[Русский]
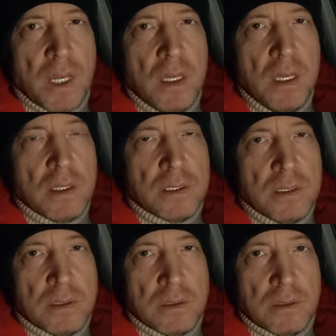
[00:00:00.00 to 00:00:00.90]
И
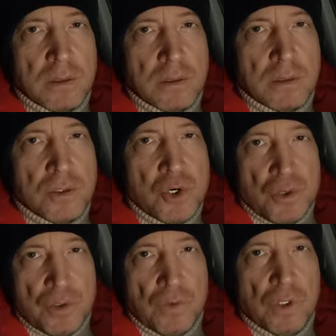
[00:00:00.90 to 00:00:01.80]
это,
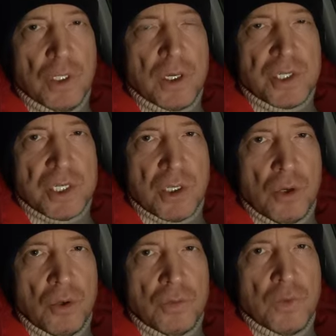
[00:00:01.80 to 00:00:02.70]
чувствует и
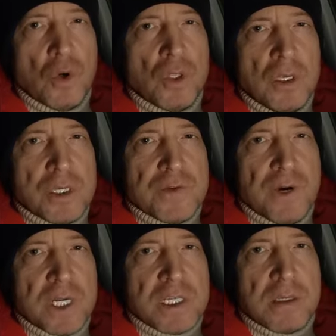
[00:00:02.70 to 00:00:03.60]
осознают многие из
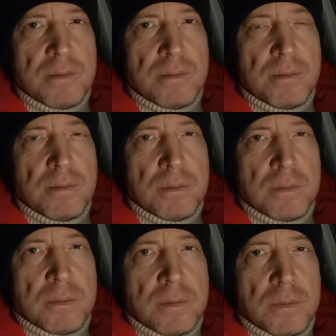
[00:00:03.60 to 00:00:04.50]
вас.
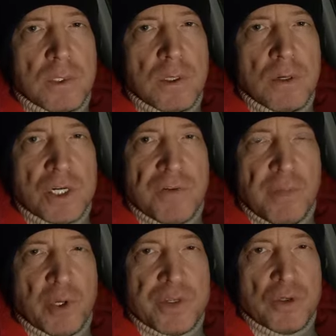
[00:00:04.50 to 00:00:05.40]
Но лишь
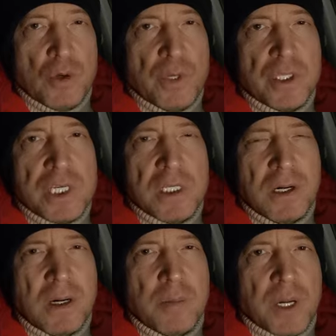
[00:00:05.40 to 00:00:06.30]
вопрос в том, идти
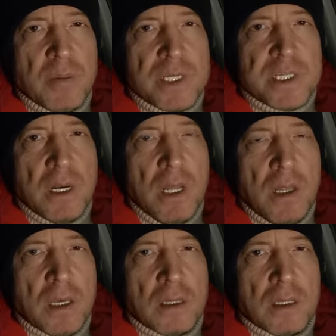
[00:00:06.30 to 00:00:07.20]
на компромисс или
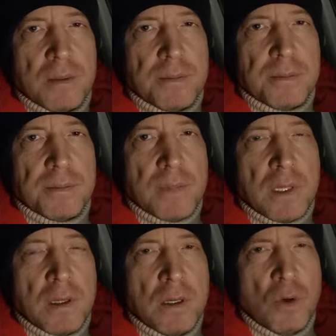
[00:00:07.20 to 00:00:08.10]
нет.
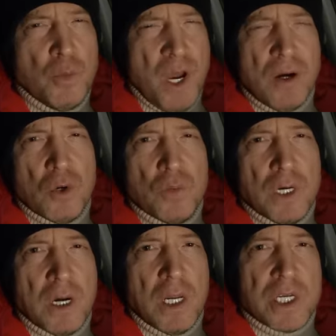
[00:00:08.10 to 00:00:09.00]
У меня
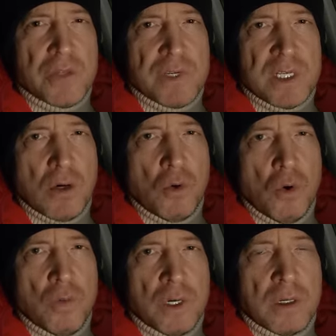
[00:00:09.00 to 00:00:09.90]
огромное количество
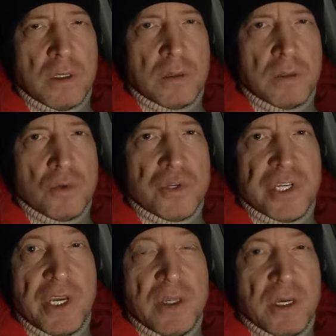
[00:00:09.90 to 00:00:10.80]
знакомых,
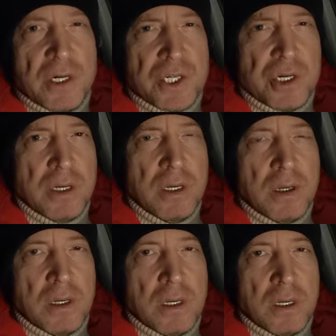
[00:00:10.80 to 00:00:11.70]
друзей даже.
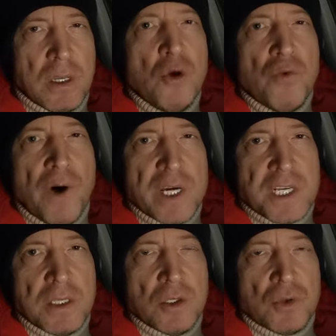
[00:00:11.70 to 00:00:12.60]
И у
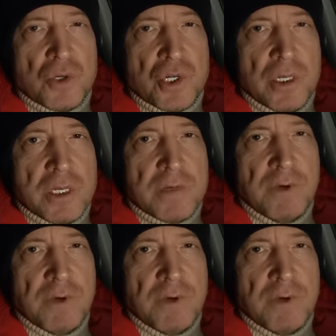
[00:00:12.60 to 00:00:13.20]
вас они тоже есть.